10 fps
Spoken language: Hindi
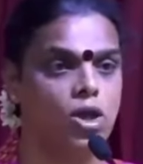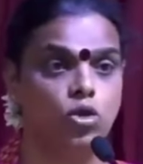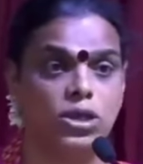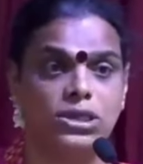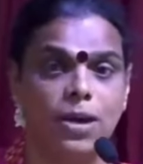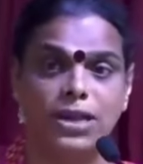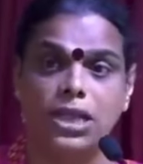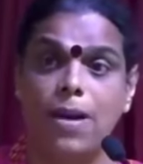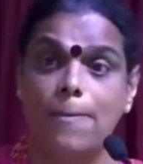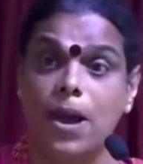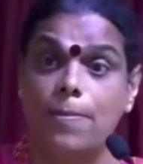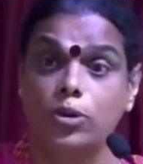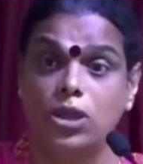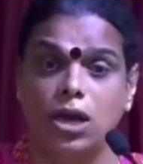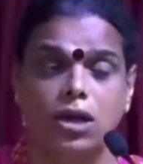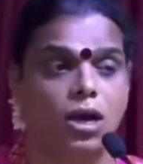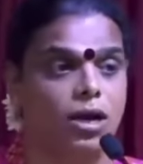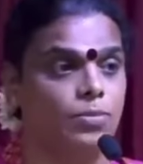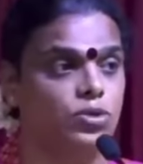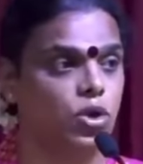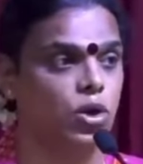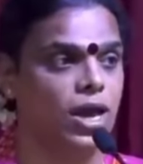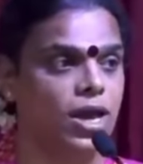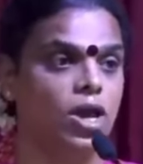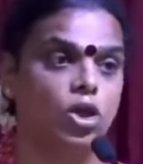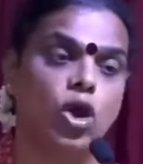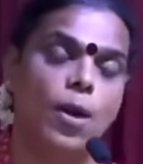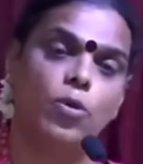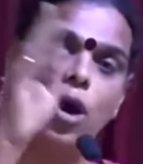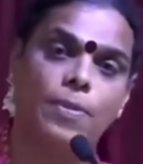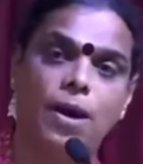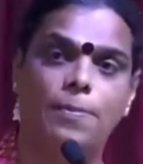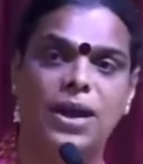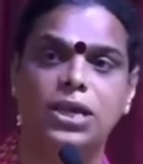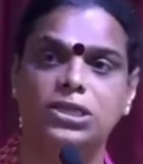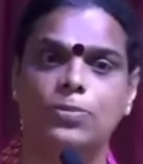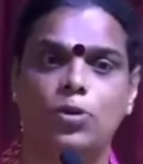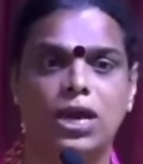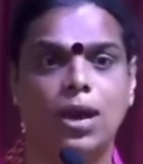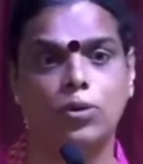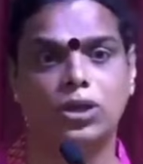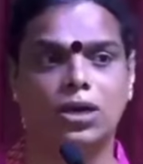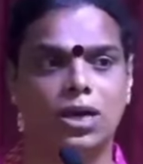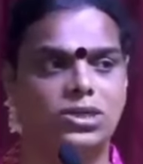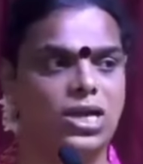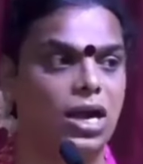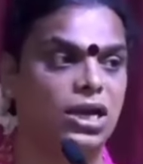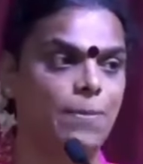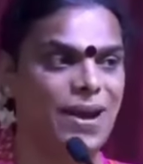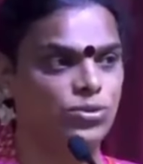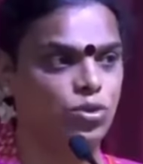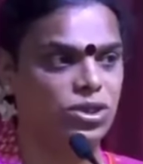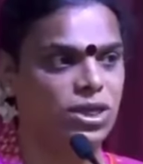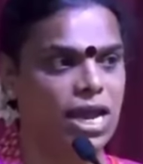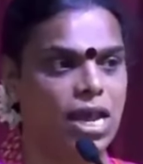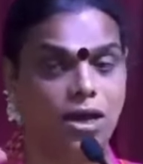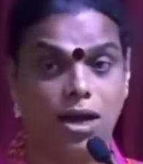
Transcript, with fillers: तो इसका मतलब है आपका बुध ग्रह कमजोर है तो आपको आपका पंडित जी बोलेगा बुध ग्रहाची अंगठी पाचूची घाला